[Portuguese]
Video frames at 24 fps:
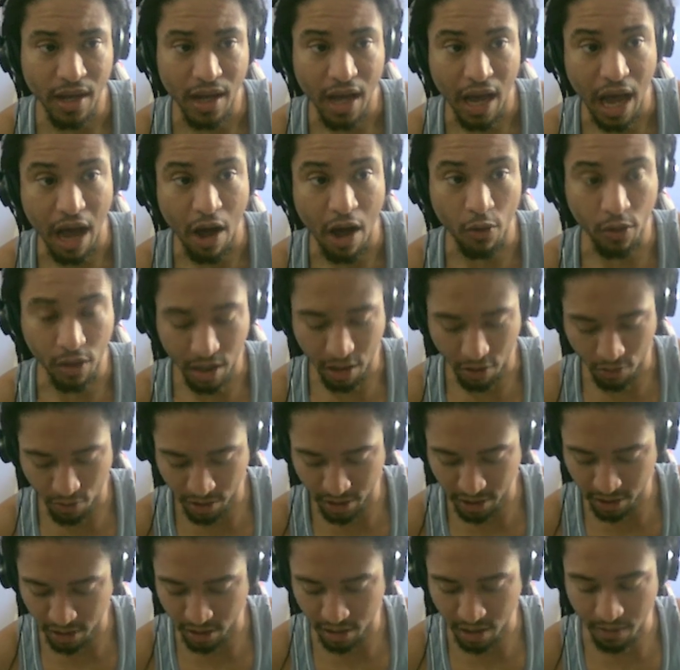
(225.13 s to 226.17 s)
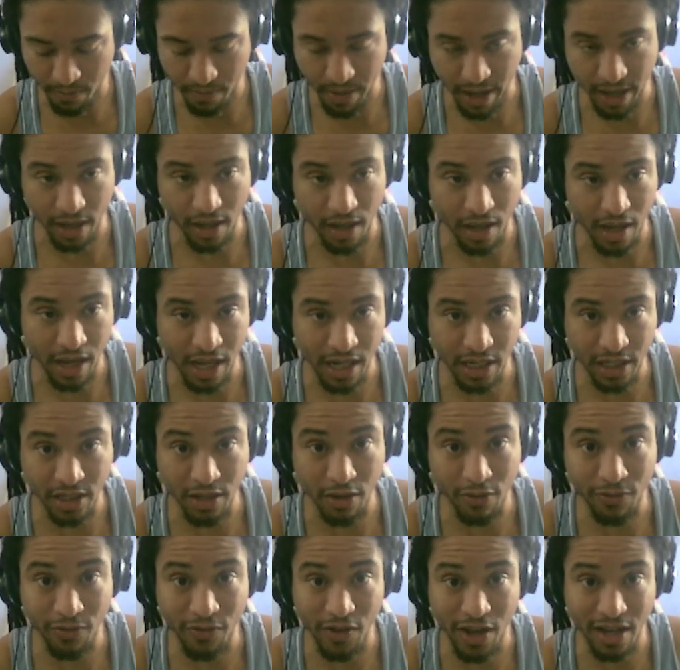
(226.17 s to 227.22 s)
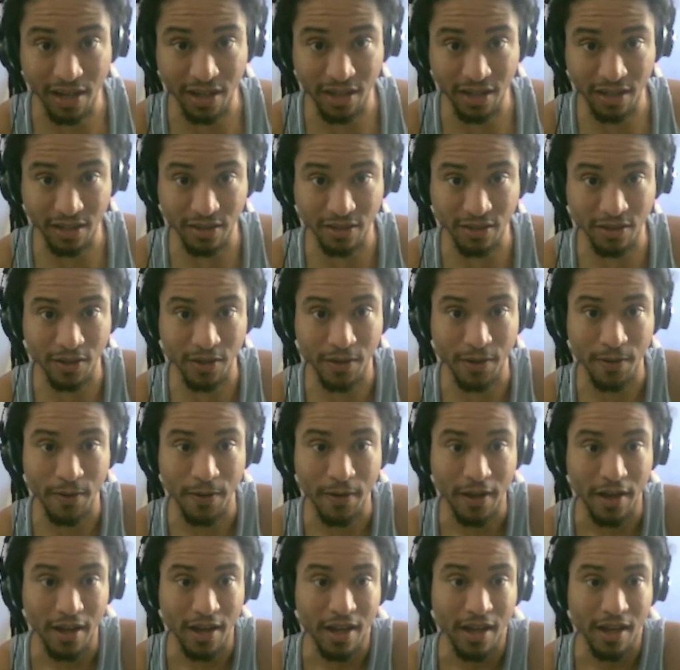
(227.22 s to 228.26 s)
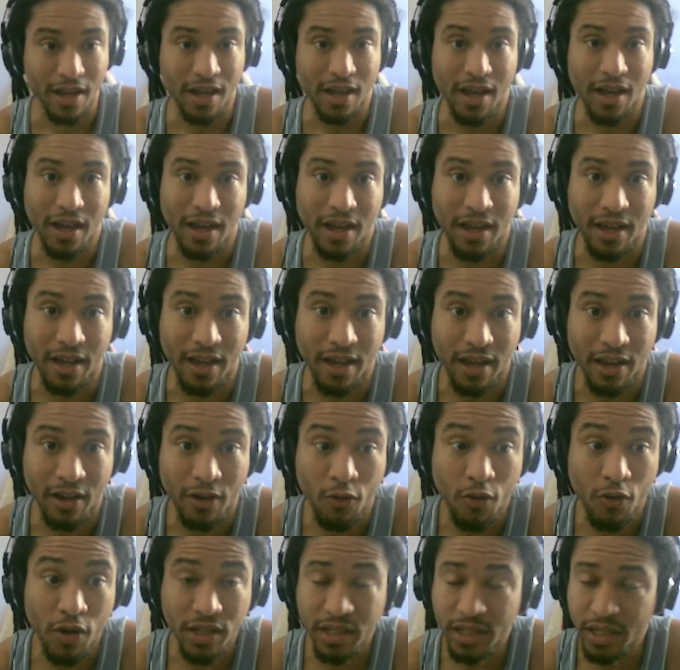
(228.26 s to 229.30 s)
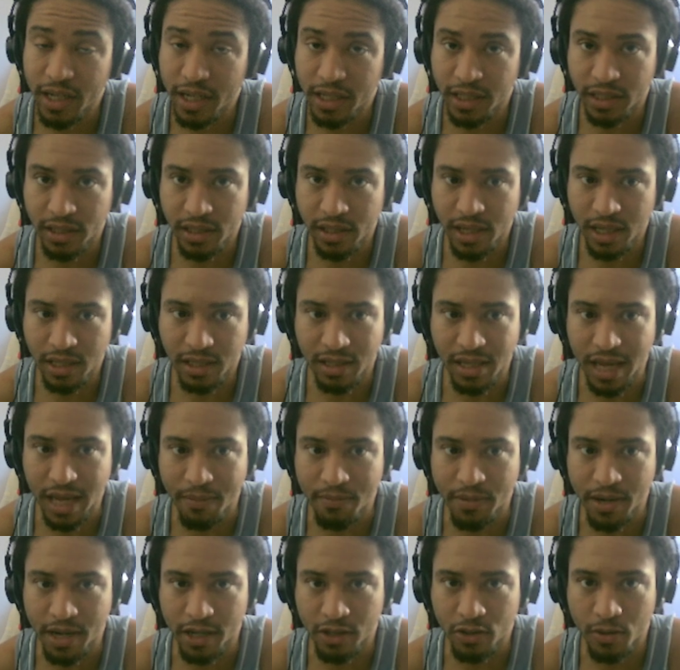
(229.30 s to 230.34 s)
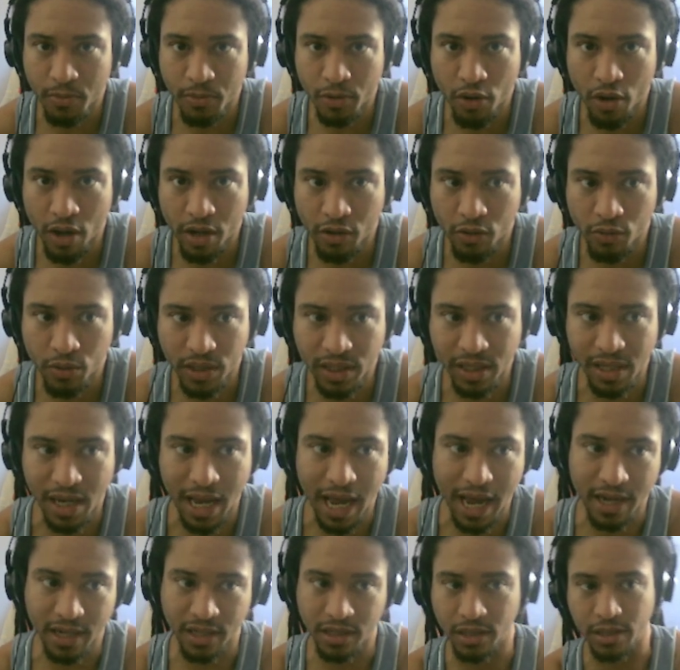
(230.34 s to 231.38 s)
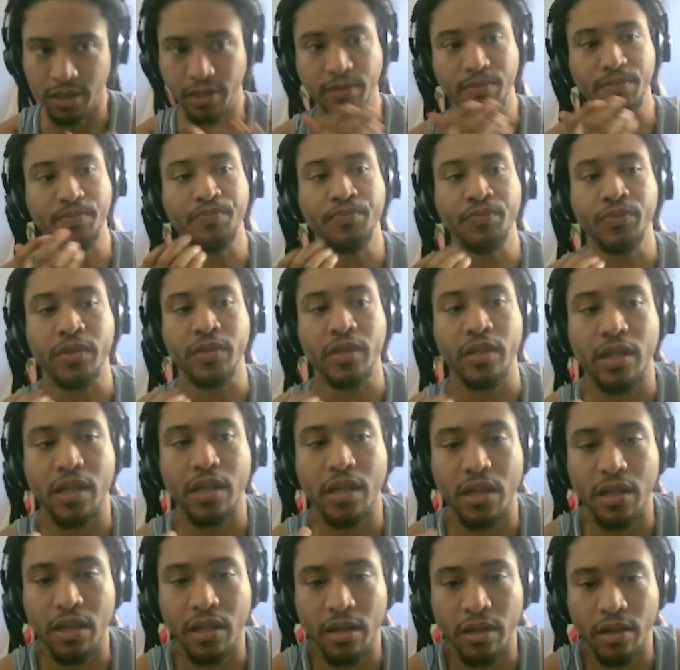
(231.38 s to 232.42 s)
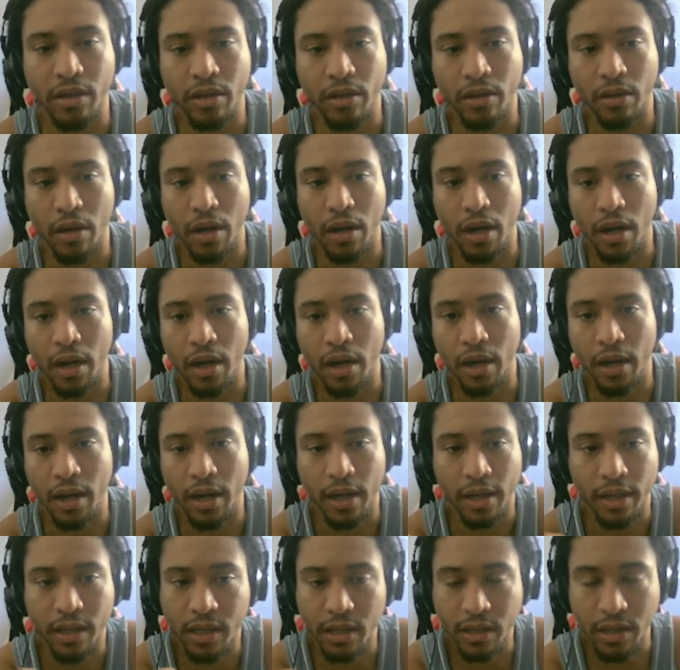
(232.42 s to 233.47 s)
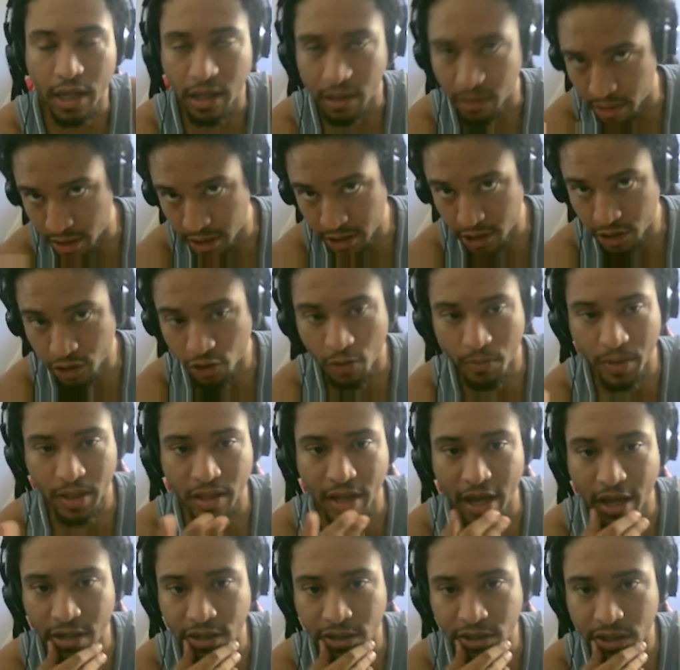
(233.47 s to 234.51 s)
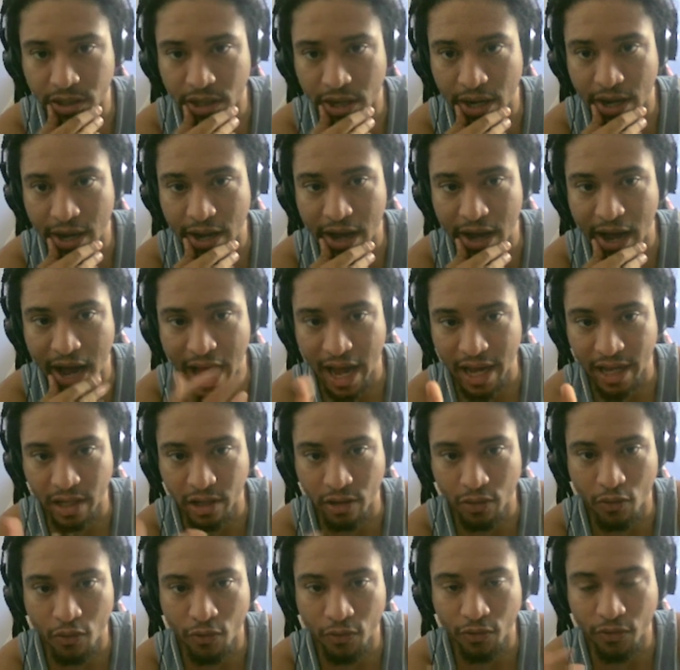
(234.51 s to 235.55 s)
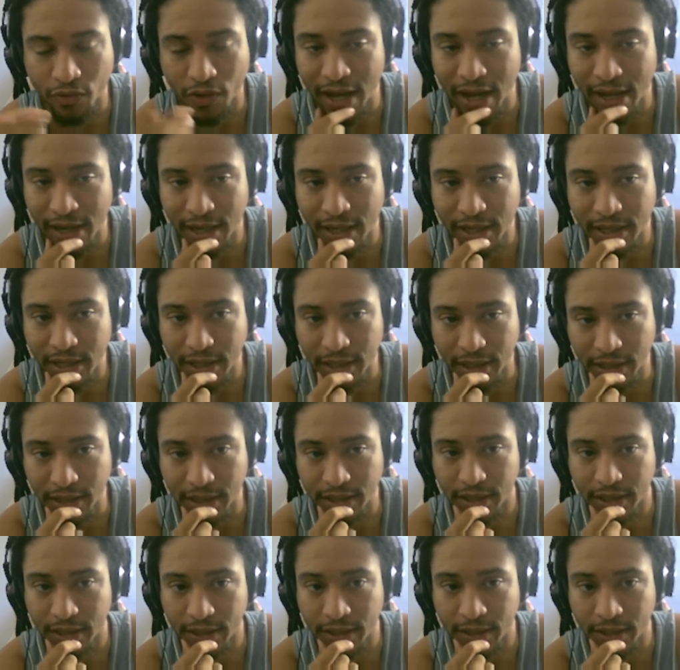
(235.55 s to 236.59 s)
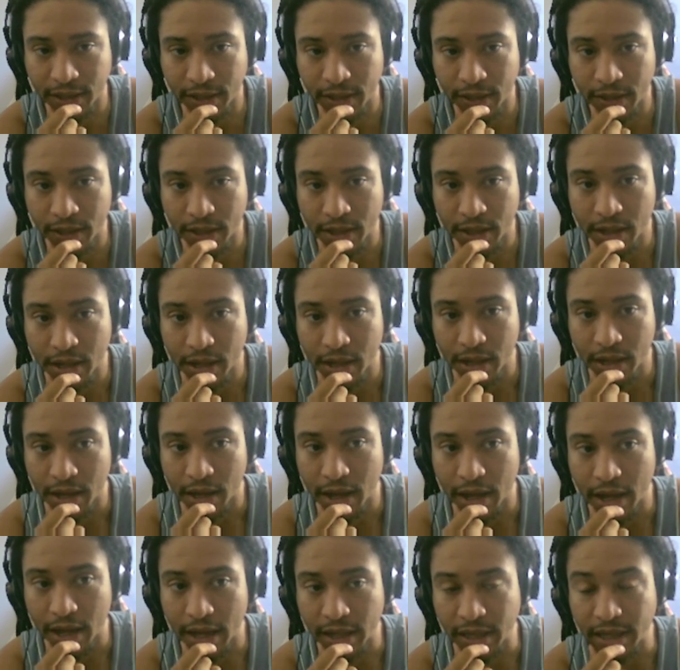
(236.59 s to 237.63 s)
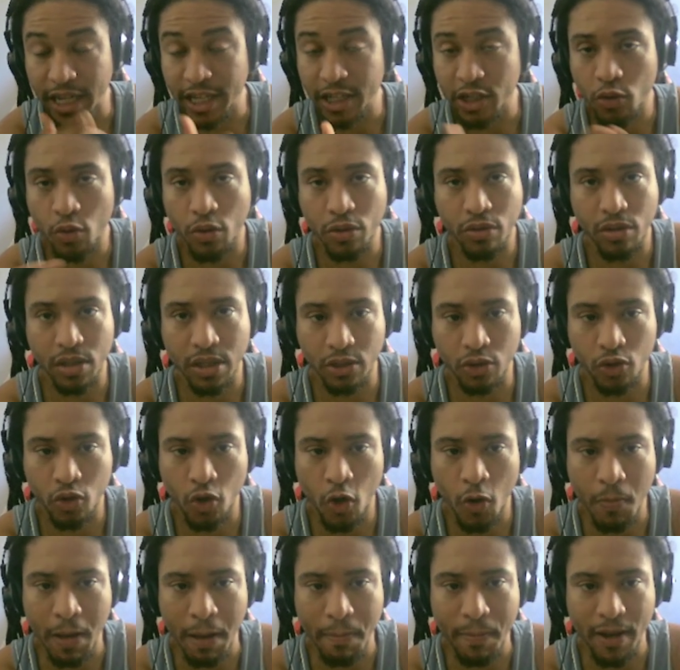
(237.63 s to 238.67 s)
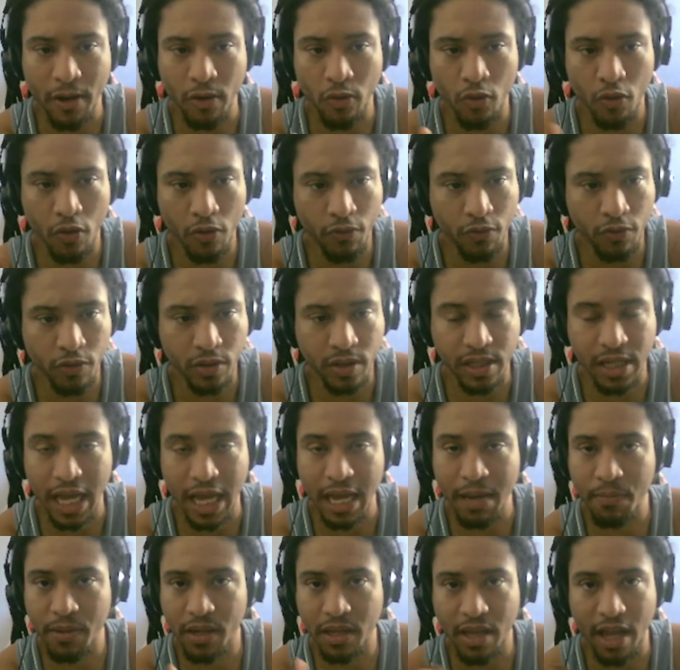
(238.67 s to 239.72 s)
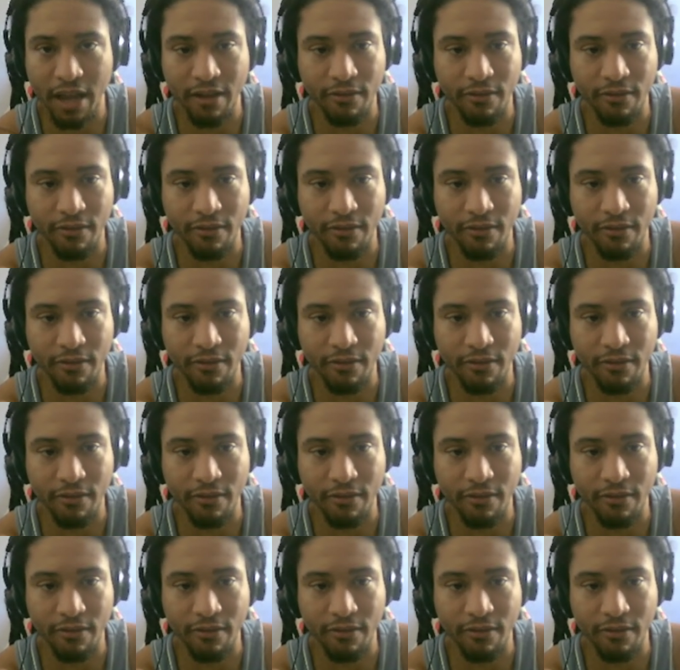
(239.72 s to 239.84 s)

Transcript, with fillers: A outra coisa aqui também, eles estão falando é, coisas que a gente já sabe, né? Sobre Origo Slide. Que Aqui nesses comentários a, Rico fala que é, desde quando lançou o mapa novo sempre tem